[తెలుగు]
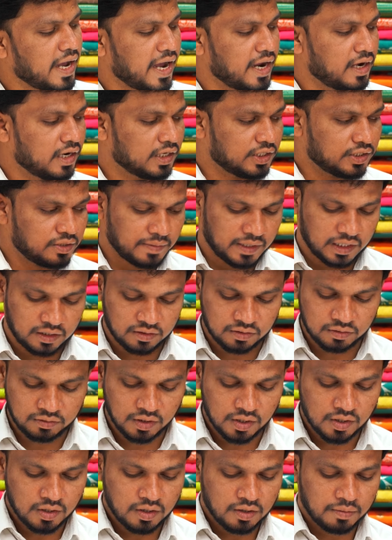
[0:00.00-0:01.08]
అండ్ వచ్చి మనకు
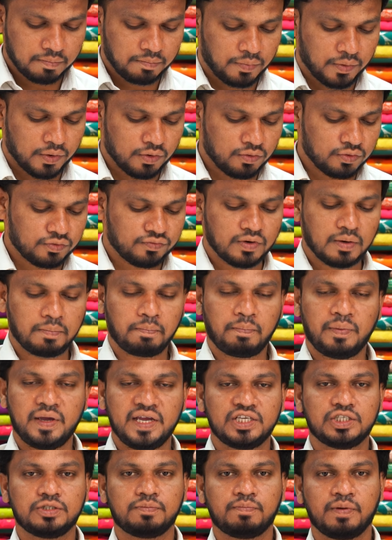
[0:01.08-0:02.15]
బ్యూటిఫుల్
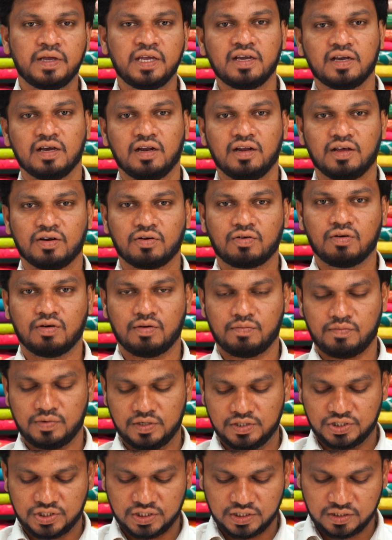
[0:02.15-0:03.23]
పీచ్ పింక్ కలర్
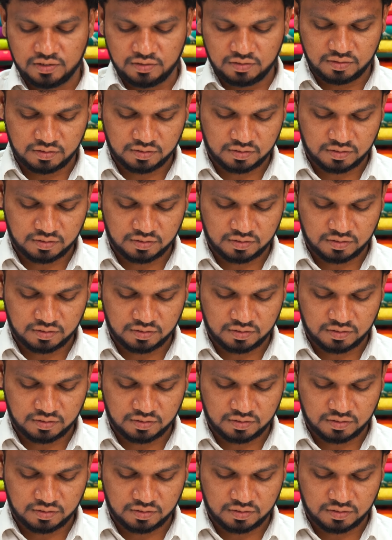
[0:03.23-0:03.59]
కాంబినేషన్